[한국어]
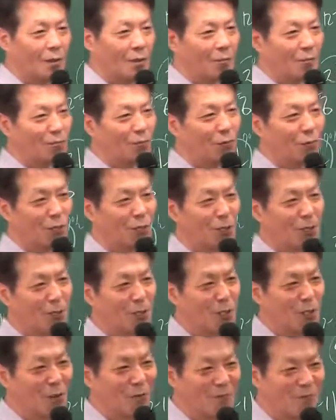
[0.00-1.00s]

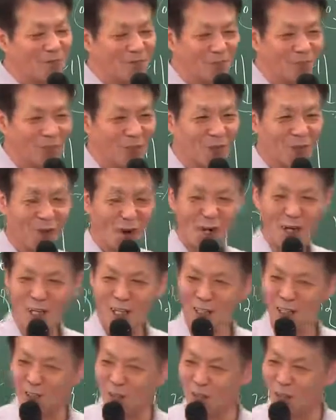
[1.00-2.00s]
프리미엄,
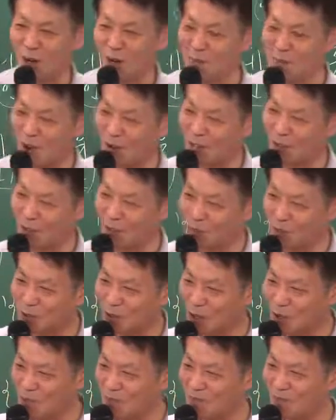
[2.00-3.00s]
권리금이 얼마가 더
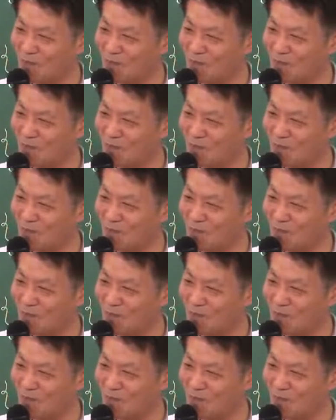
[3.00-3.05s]
붙어?